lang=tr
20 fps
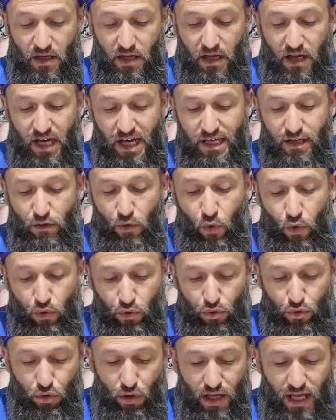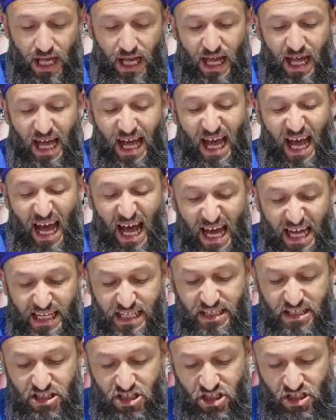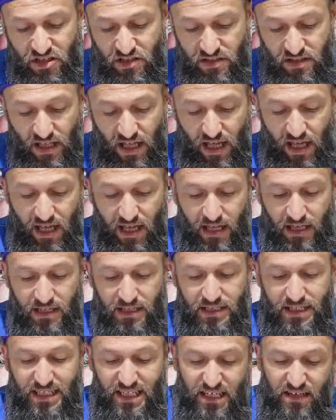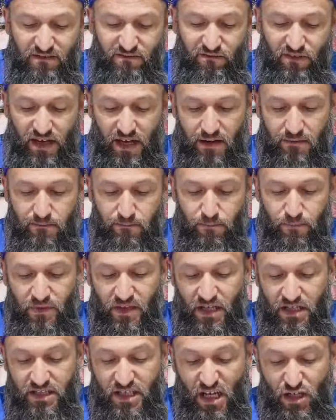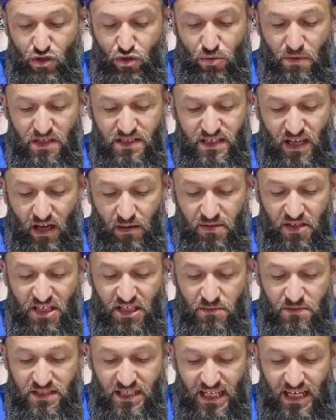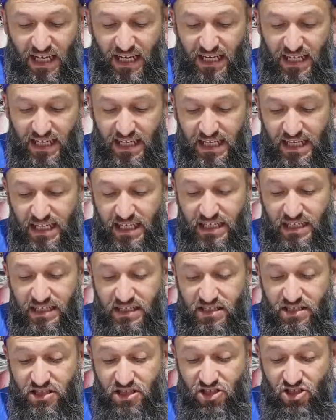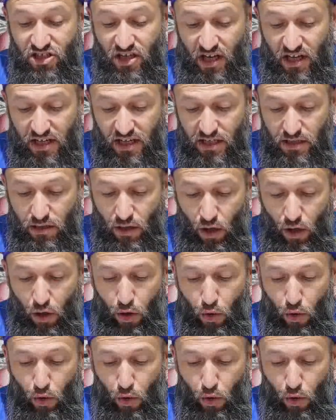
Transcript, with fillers: Ey oğul her işinde ilim ve tecrübe sahibi kimselerle istişare et.